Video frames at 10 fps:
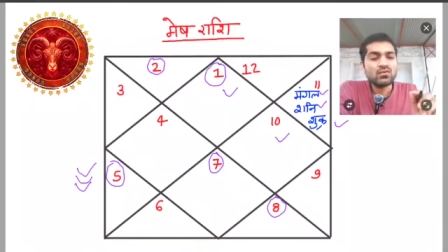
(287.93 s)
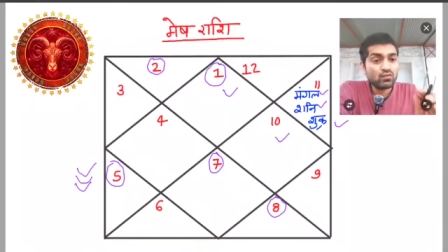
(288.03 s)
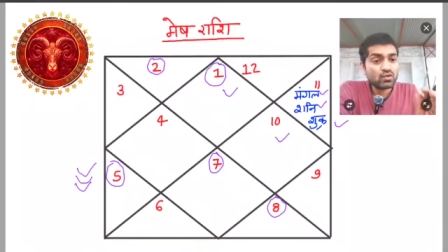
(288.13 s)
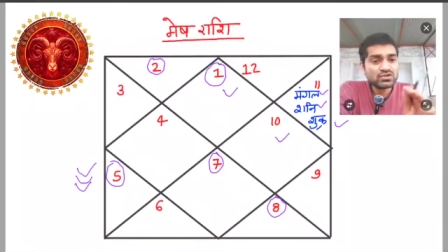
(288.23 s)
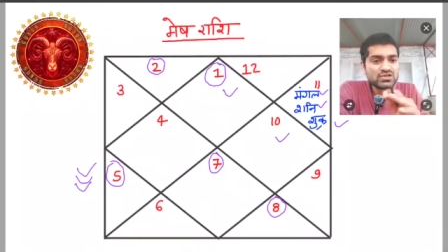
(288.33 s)

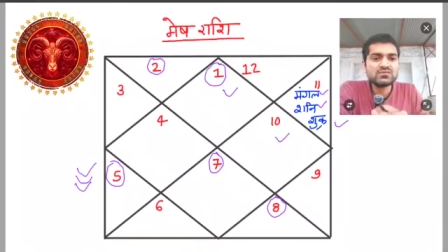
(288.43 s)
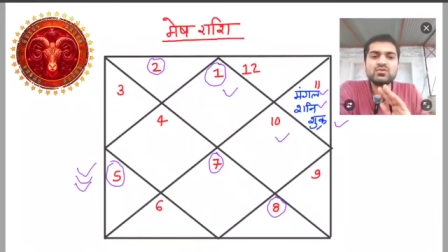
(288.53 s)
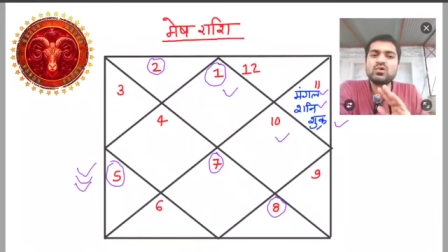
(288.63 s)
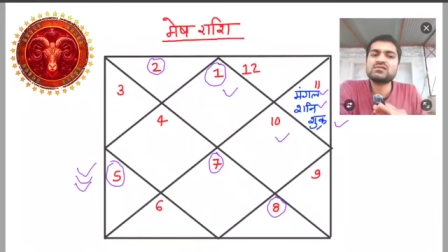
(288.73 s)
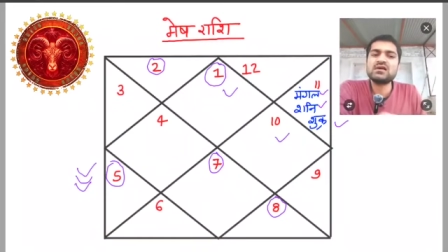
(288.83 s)
वो चीज़ में
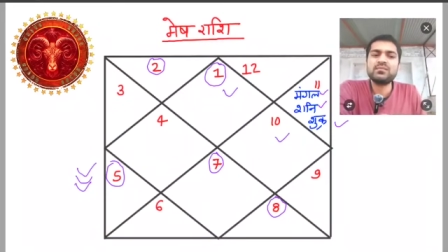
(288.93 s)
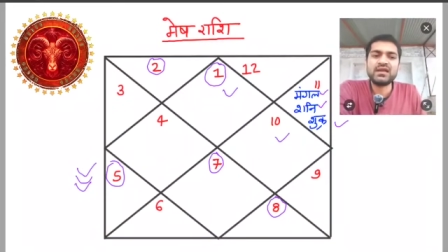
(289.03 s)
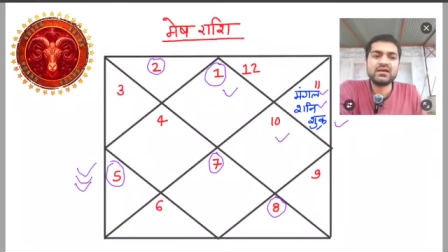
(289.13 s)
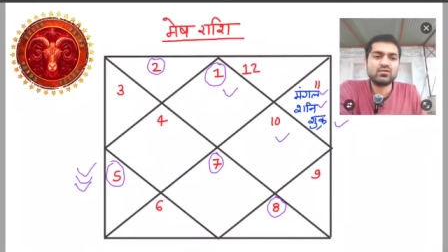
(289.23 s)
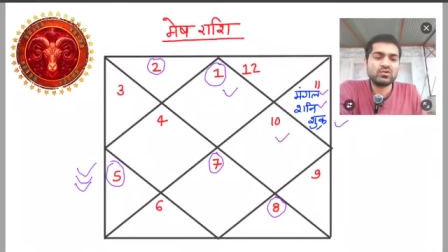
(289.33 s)
थोड़ा सा
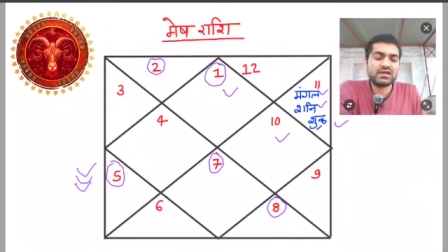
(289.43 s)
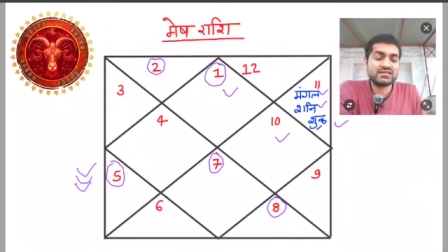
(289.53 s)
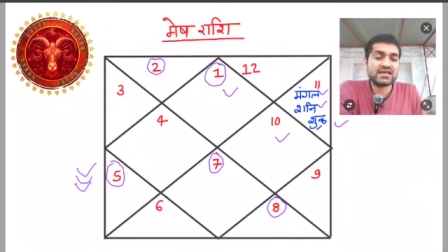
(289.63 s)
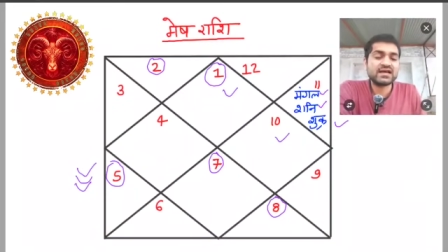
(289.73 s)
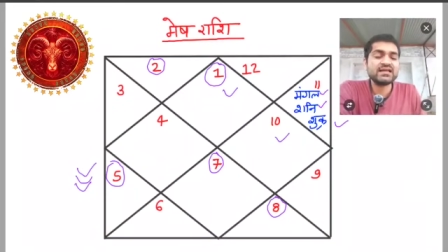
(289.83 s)
ब्रेक हो लग
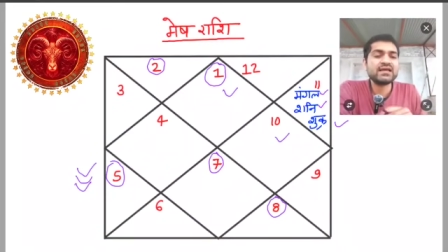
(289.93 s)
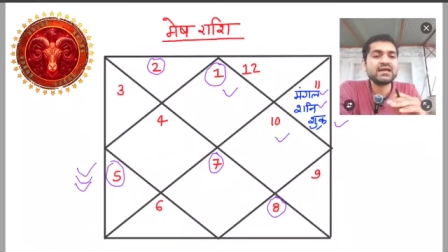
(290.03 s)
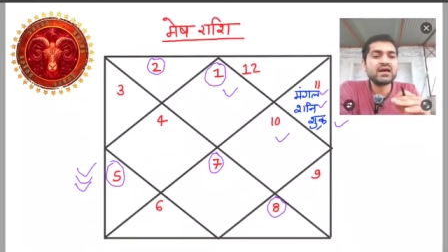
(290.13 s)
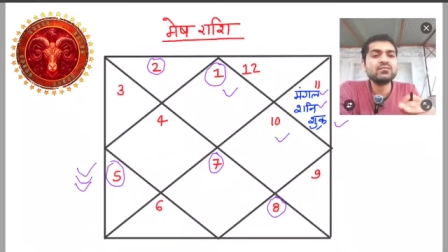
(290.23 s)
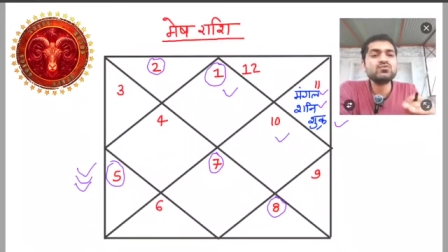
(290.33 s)
जाएगा
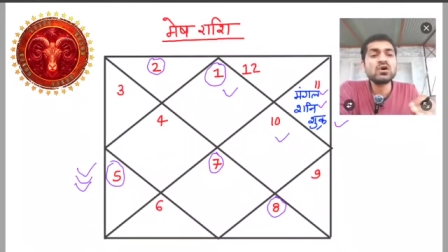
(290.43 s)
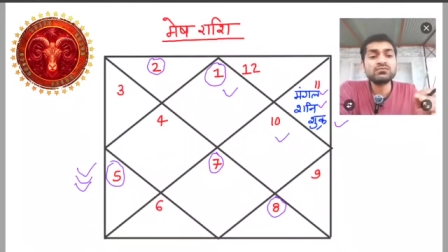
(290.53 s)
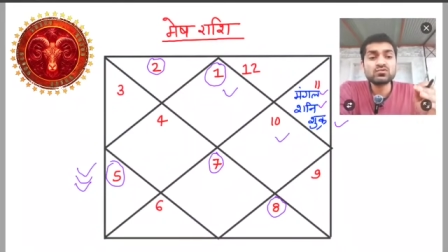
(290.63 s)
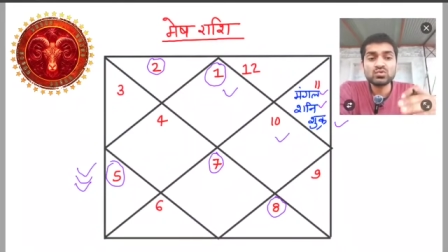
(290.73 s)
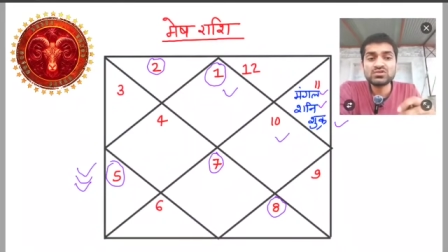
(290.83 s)
यानी अब जो आप
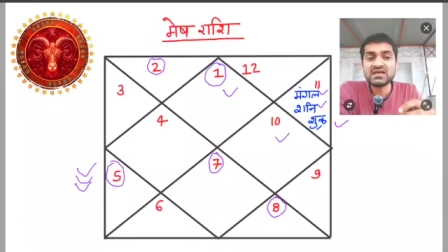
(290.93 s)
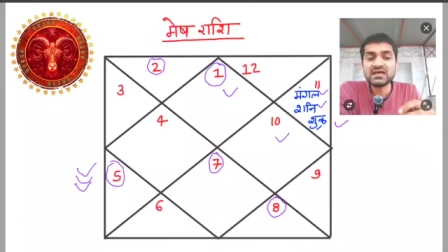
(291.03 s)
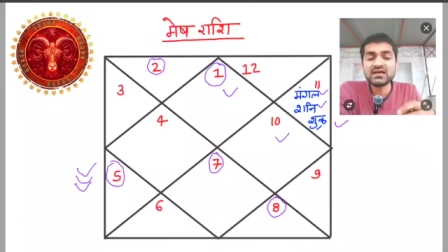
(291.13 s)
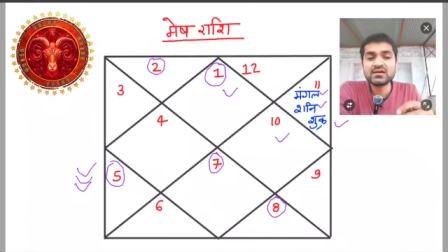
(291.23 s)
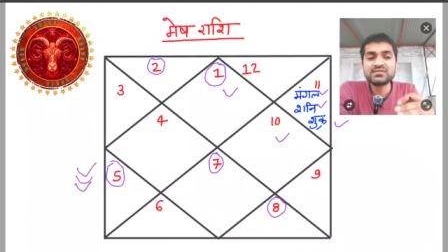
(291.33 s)

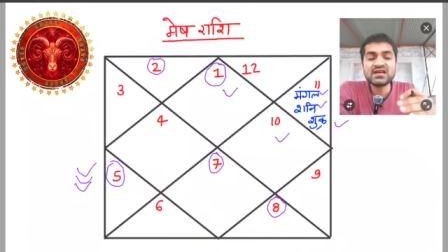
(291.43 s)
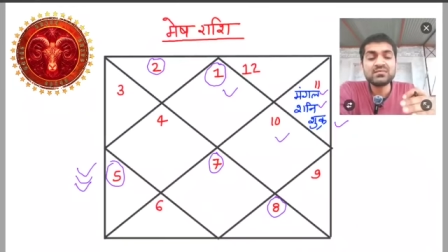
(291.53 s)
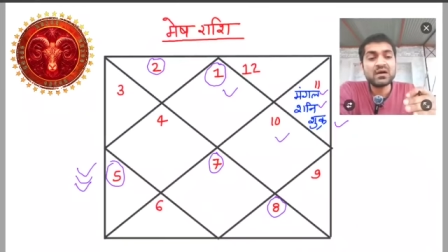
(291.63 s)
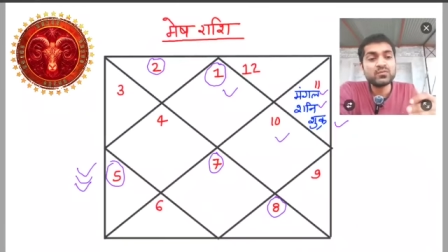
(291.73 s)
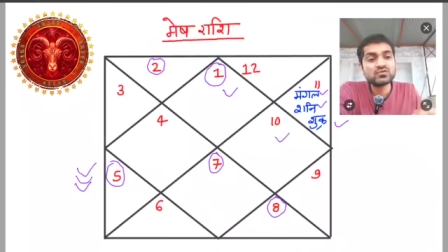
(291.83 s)
सोचेंगे कम से
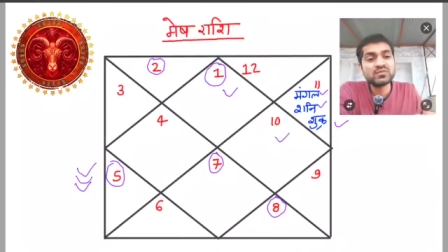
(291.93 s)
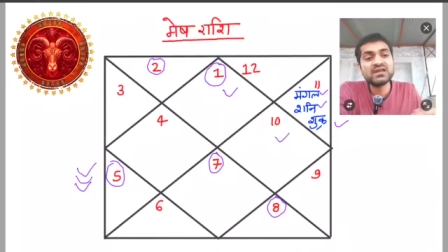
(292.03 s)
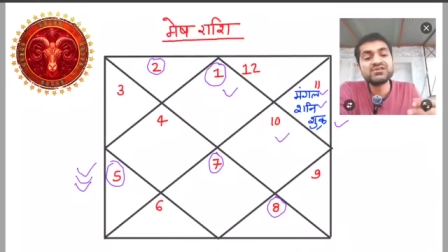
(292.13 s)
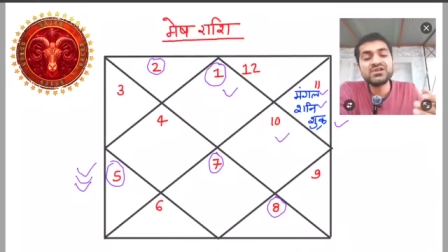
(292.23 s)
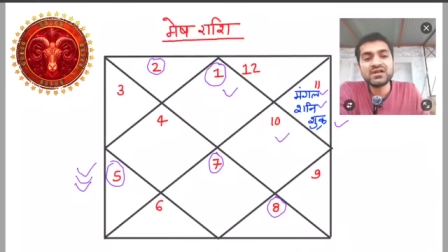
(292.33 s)
कम आप उसमें
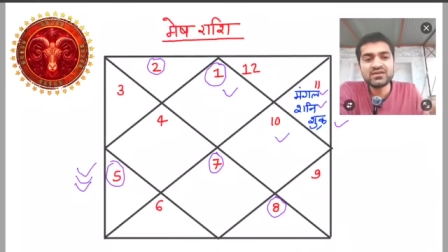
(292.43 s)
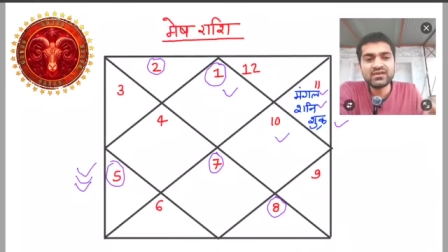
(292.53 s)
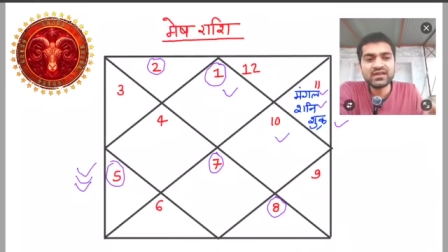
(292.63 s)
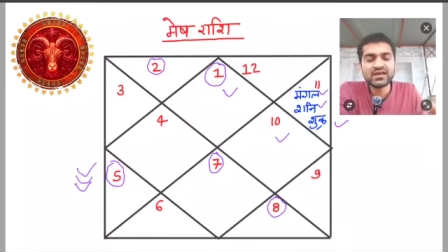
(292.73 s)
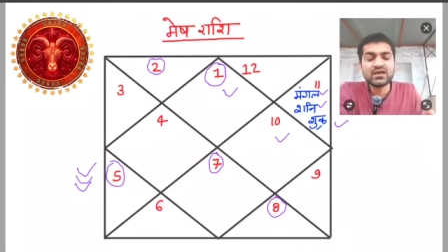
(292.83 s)
इनिशिएटिव
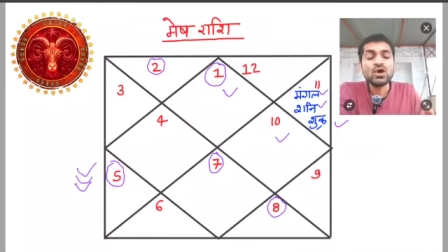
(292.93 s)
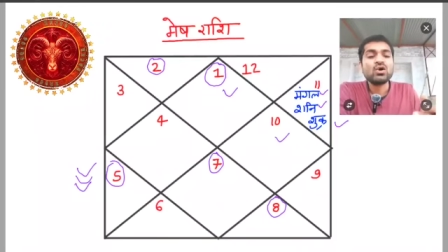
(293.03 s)
लेंगे